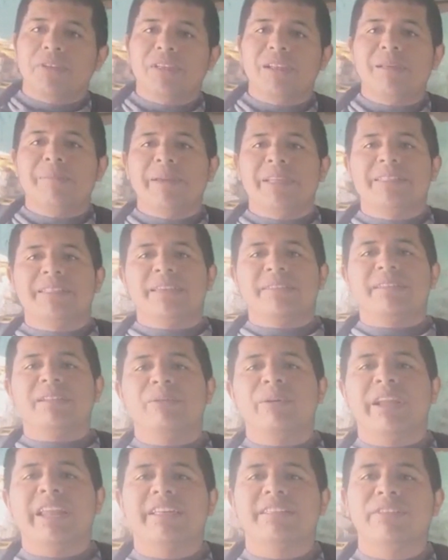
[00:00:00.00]
Posiblemente
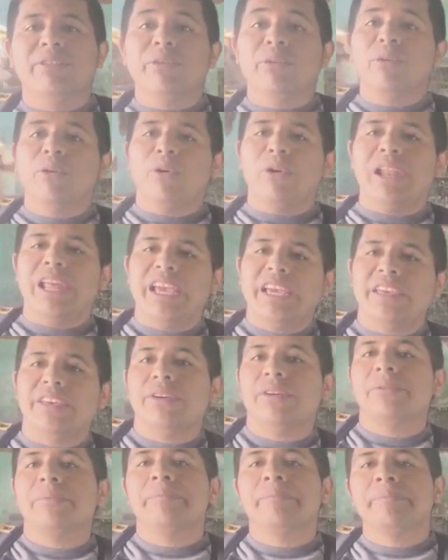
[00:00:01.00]
este lugar ha sido un
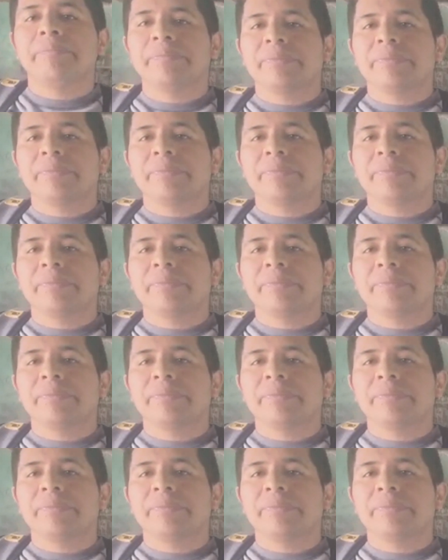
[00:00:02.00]
colegio.